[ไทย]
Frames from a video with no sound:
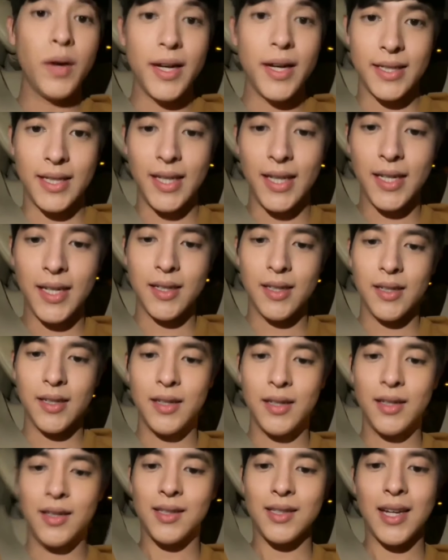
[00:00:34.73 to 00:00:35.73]
วันนี้วันอาทิตย์
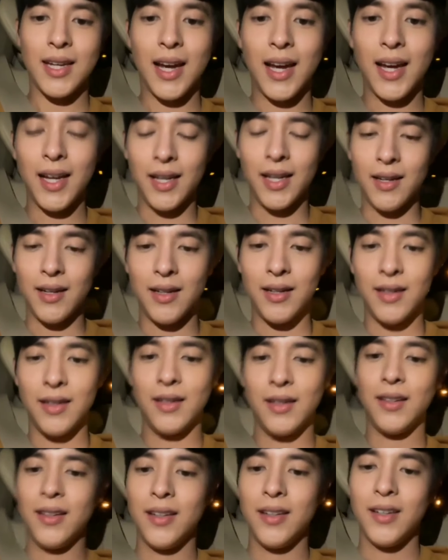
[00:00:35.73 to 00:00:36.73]
ใช่
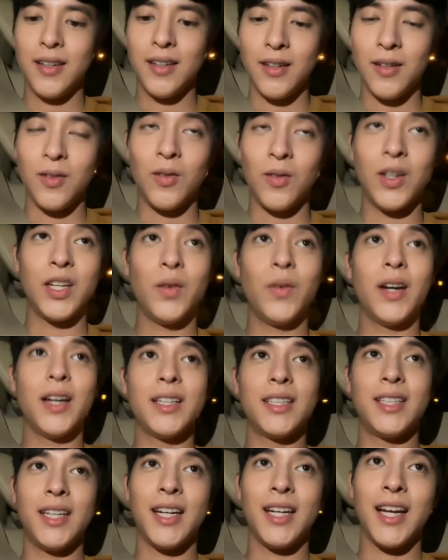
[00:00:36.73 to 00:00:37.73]
วันนี้
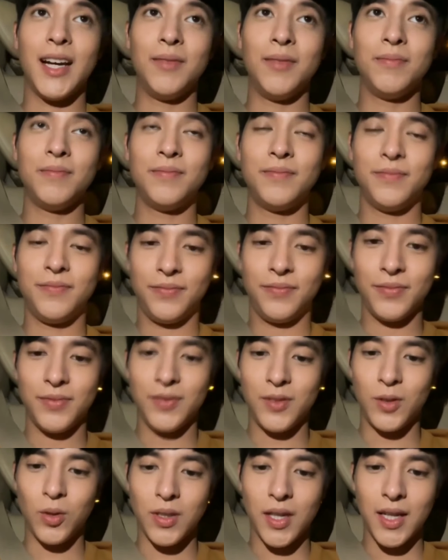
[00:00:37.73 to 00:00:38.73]
วันอาทิตย์ครับ
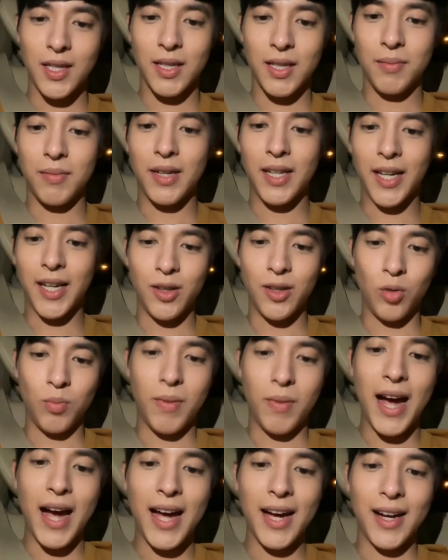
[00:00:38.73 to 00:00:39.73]
ทุกท่านทำอะไรกัน
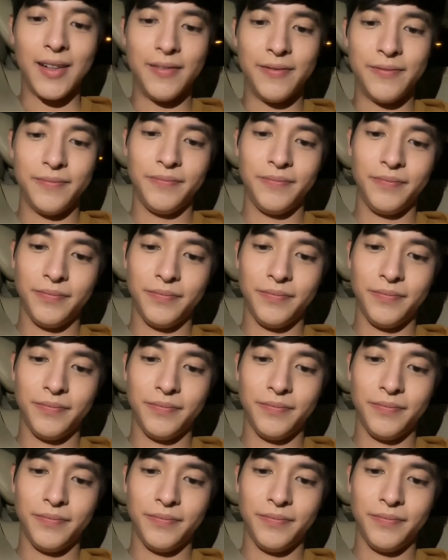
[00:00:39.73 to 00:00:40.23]
อยู่บ้าง